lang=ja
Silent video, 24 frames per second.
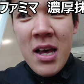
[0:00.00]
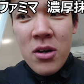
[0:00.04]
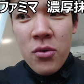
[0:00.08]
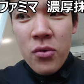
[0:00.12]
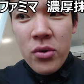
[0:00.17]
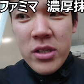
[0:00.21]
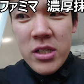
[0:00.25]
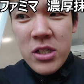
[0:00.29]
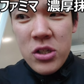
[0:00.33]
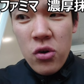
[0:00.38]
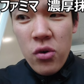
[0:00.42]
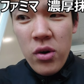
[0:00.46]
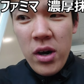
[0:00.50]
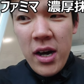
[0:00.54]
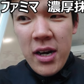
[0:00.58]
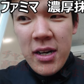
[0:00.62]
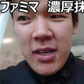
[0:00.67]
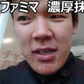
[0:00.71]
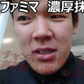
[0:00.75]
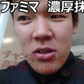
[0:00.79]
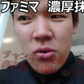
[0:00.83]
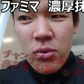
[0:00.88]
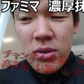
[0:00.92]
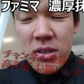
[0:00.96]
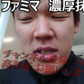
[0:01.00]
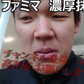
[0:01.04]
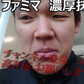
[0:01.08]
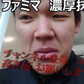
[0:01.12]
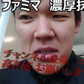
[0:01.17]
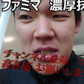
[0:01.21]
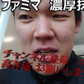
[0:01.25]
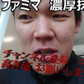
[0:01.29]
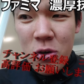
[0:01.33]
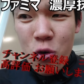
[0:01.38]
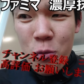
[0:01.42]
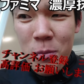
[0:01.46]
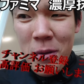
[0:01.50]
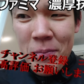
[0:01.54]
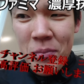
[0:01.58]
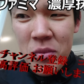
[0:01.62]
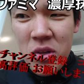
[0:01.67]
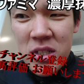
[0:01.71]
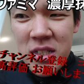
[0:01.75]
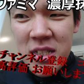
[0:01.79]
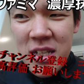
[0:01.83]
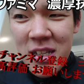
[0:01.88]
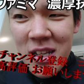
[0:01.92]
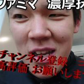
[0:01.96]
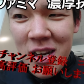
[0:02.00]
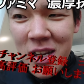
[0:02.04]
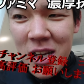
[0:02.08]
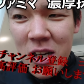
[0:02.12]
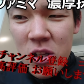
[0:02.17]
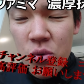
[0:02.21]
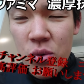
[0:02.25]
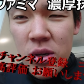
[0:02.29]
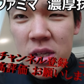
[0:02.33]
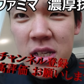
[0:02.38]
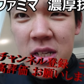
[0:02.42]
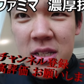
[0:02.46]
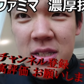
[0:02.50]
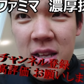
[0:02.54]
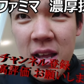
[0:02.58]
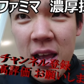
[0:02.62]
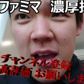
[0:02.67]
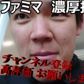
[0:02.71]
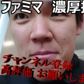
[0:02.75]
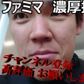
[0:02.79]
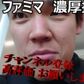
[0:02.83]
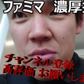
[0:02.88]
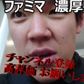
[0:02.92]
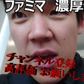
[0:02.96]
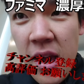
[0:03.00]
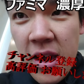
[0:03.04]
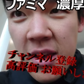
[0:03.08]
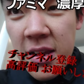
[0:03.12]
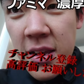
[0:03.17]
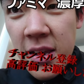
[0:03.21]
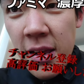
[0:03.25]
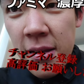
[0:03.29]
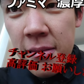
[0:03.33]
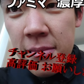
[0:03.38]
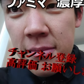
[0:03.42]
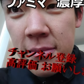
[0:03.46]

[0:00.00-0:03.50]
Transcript: ご視聴ありがとうございました。コメントしていただけると嬉しいです。演武閉園。